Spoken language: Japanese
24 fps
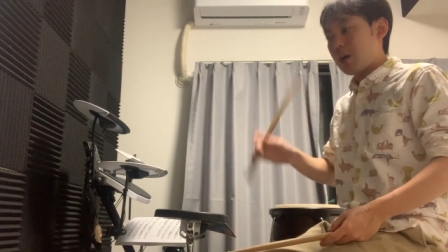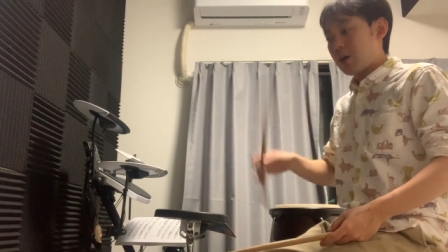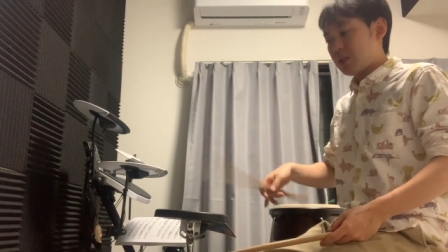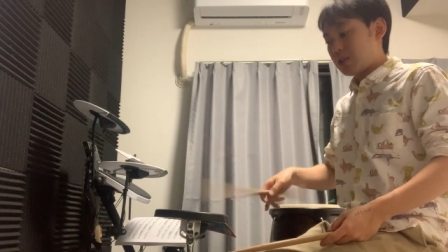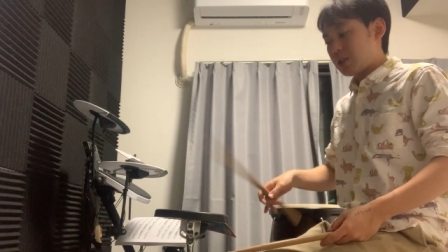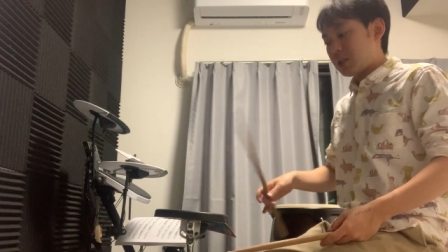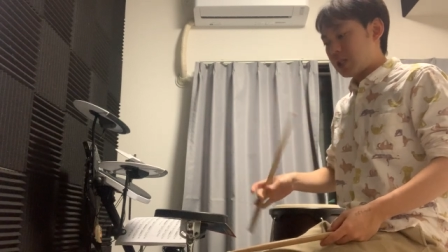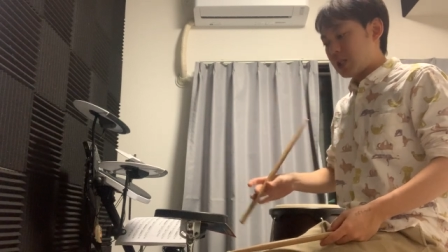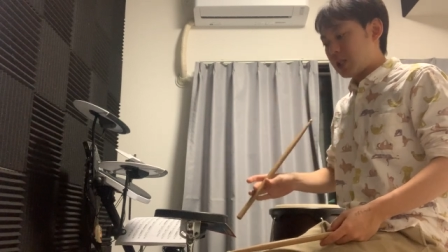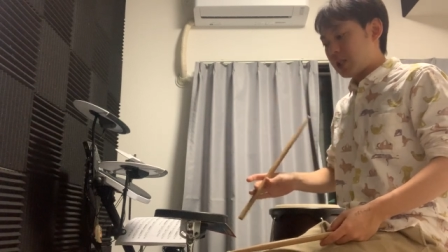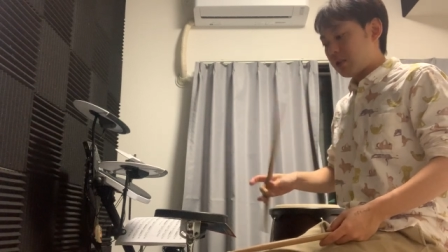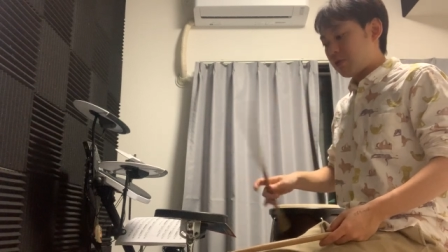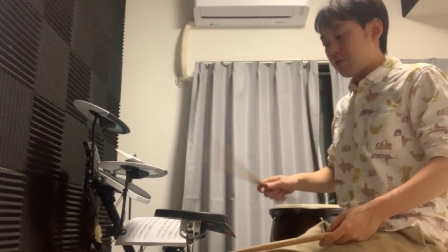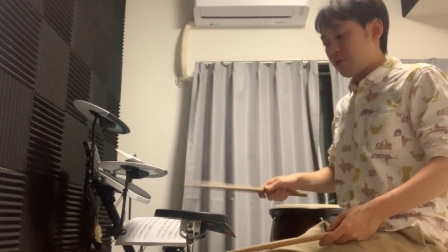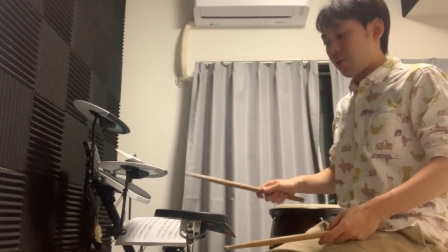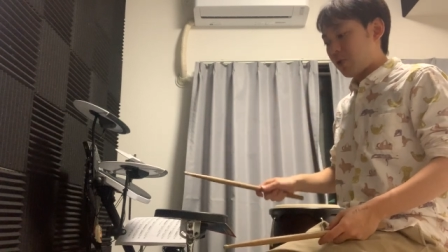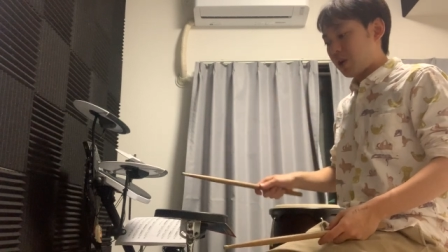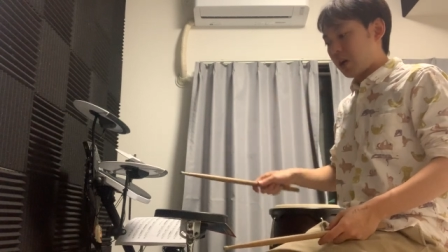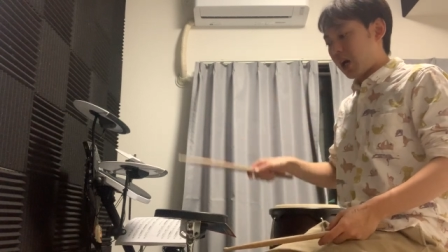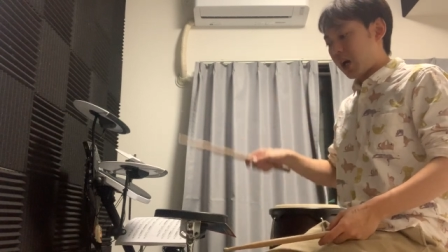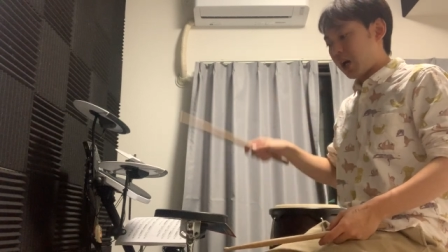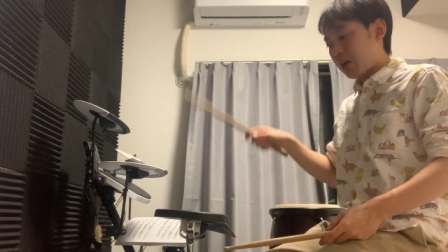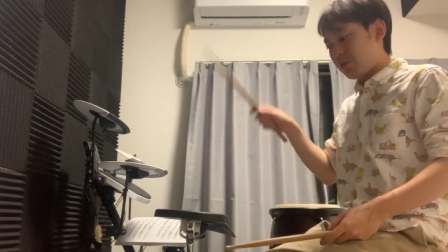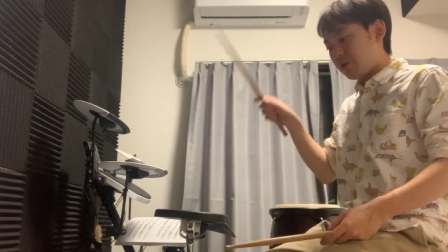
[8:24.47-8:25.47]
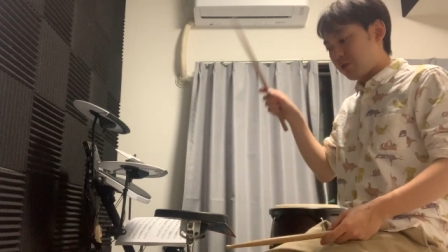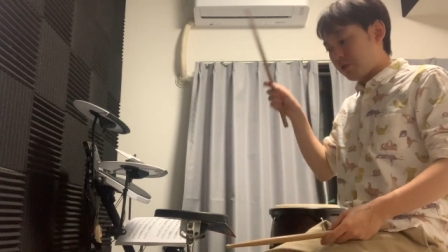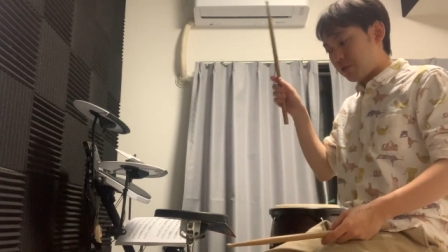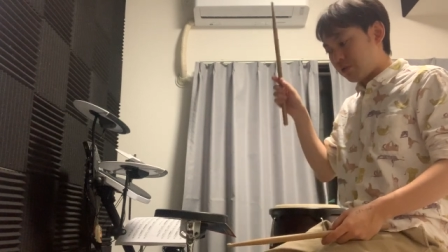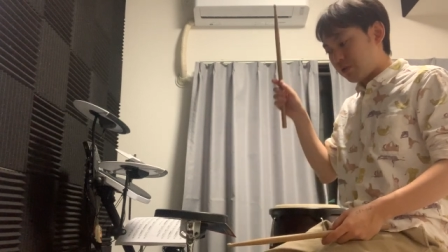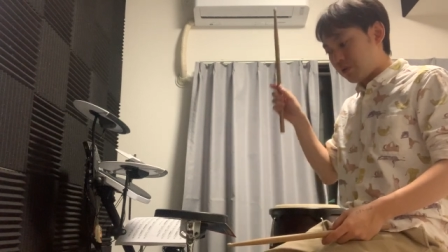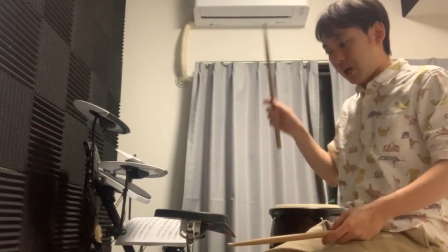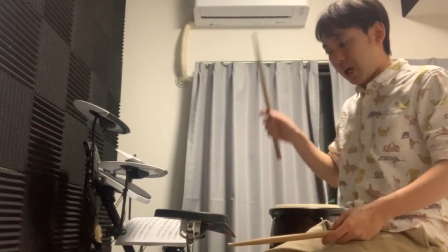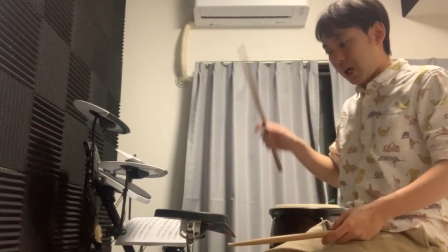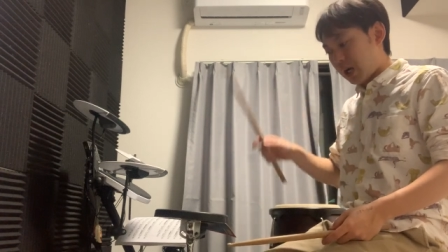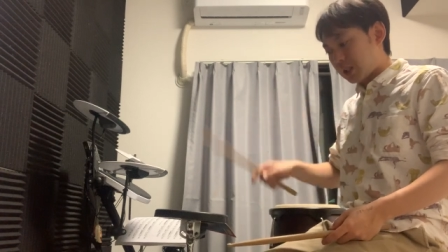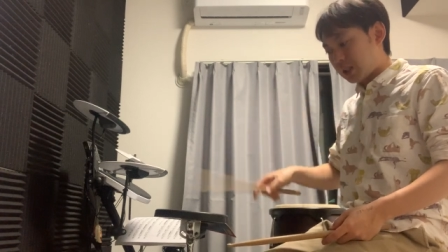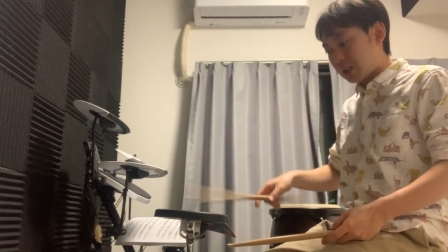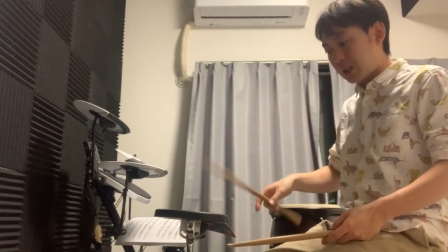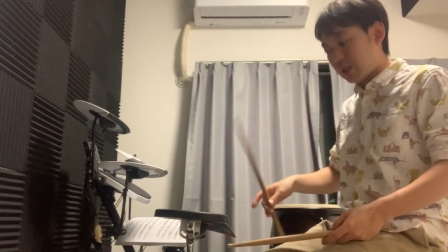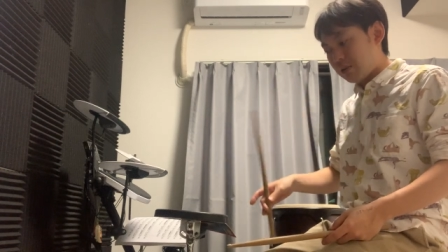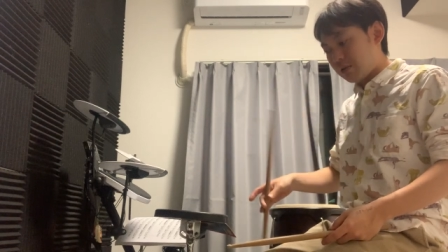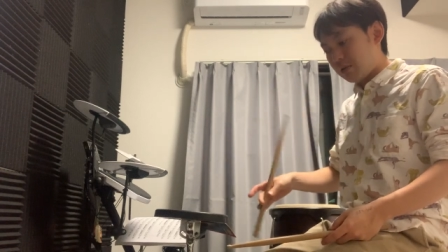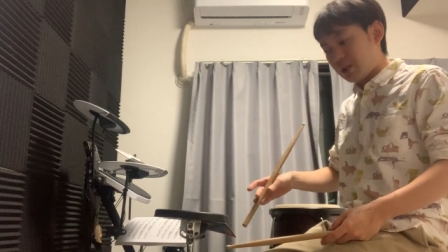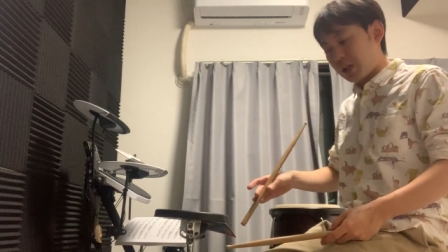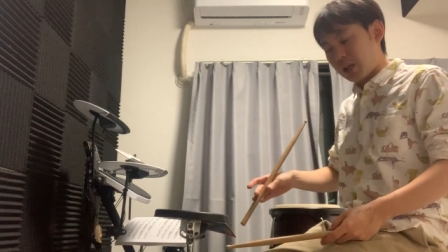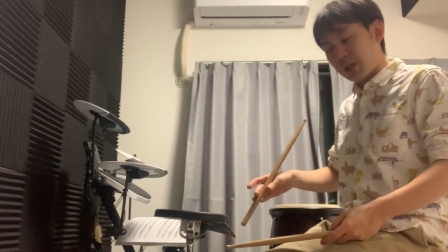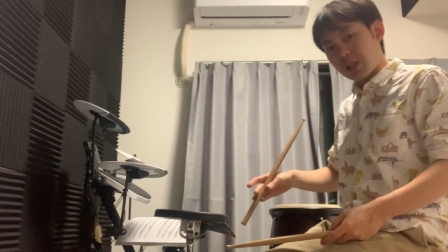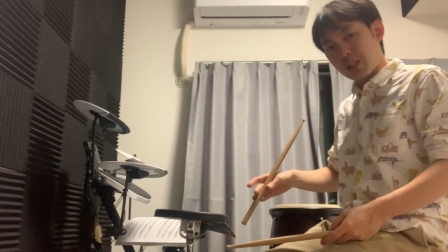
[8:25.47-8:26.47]
スティックを軽く当て
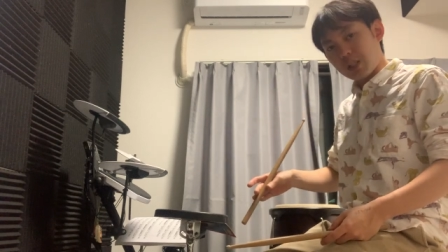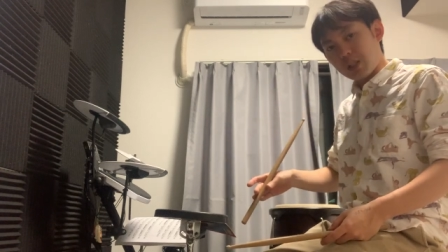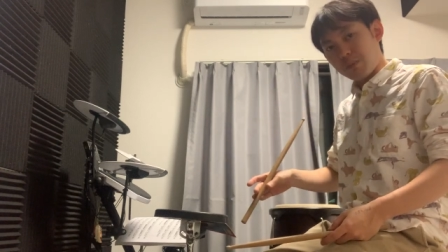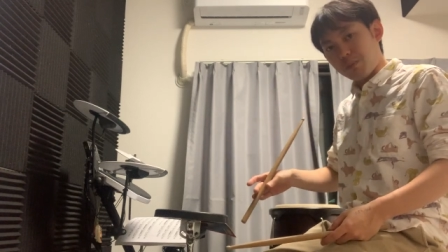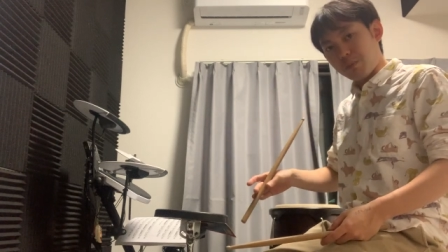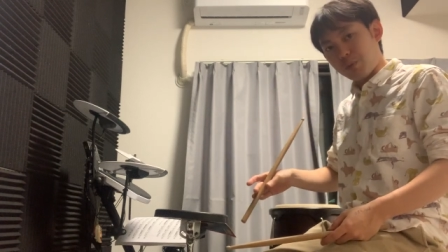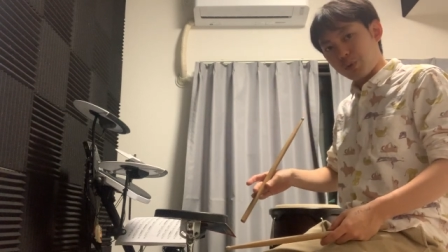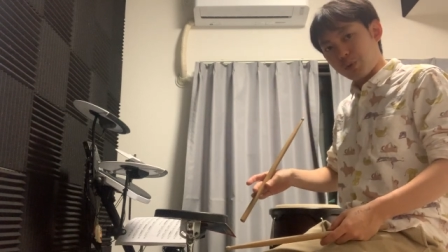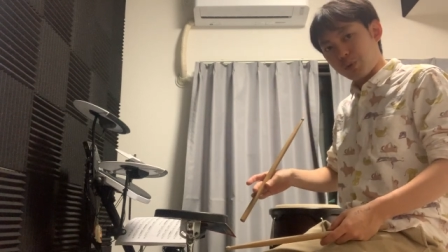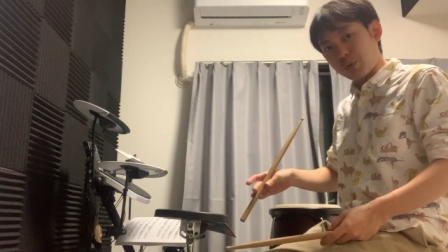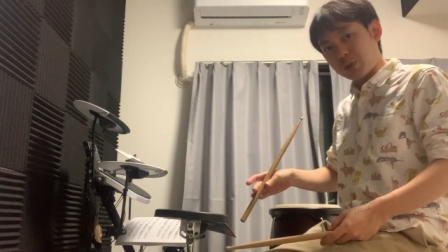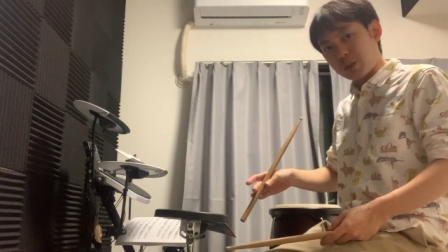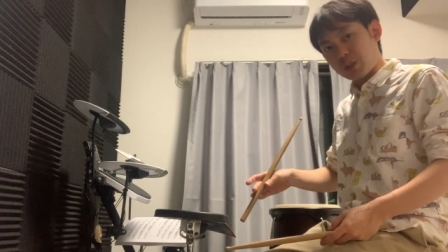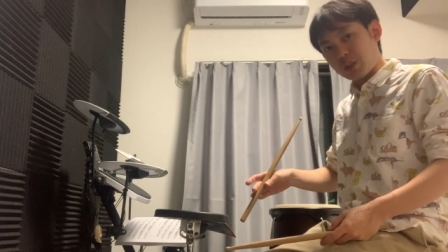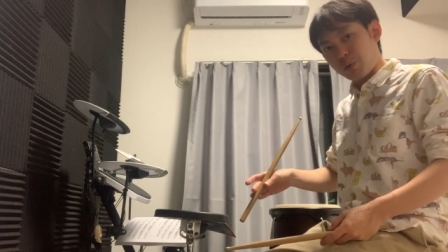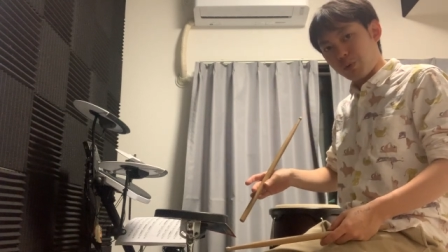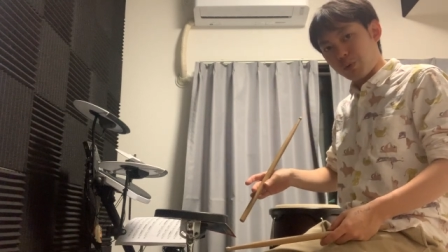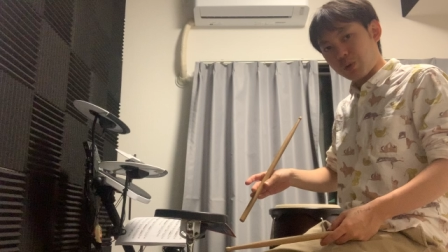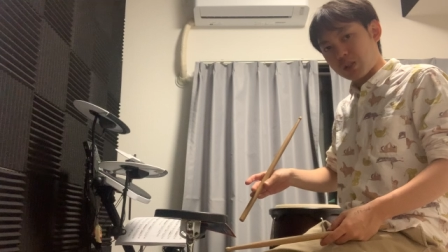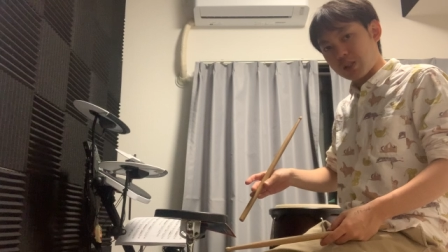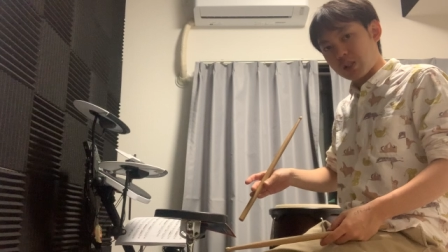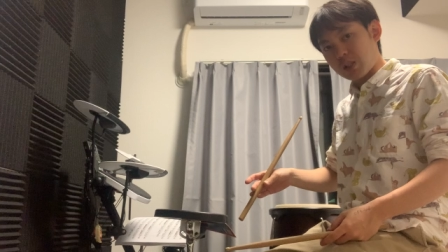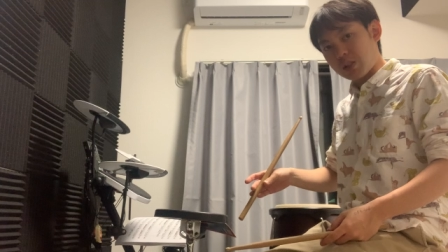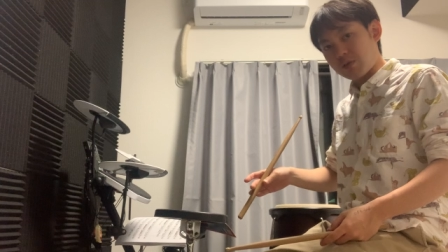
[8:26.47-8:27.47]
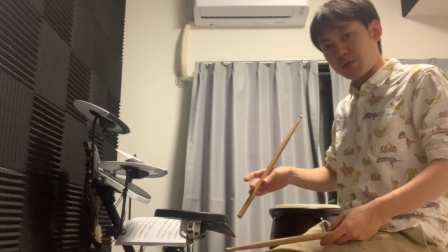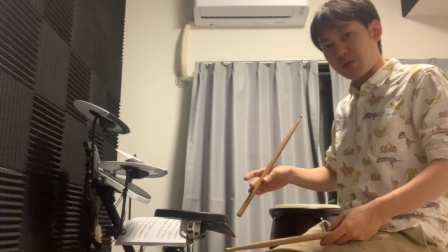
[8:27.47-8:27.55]
るだけで戻ってこさせ